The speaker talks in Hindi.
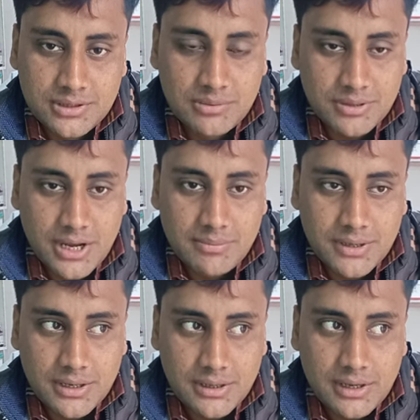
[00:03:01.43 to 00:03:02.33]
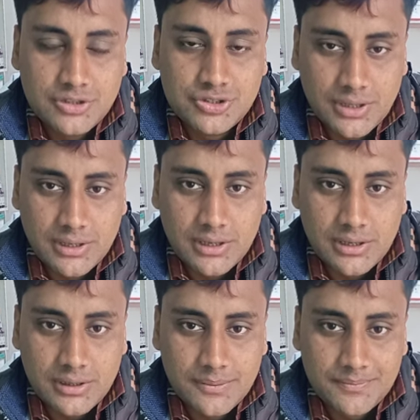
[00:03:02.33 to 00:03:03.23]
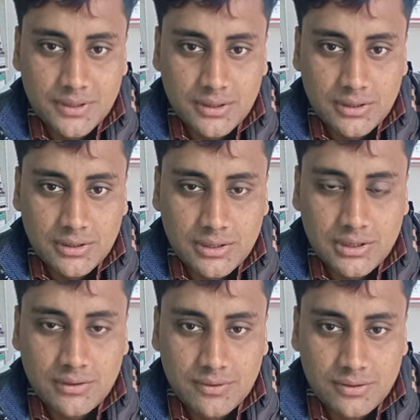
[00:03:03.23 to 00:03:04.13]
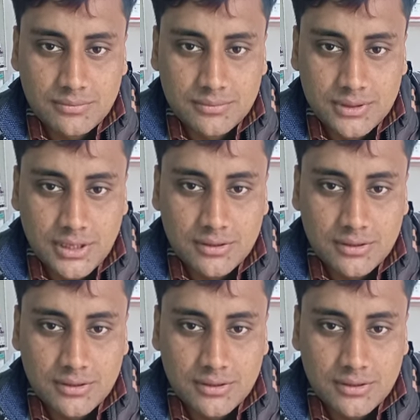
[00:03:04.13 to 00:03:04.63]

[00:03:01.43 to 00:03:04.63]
सब्सक्राइब करेंगे एंड शेयर करेंगे ठीक है फ्रेंड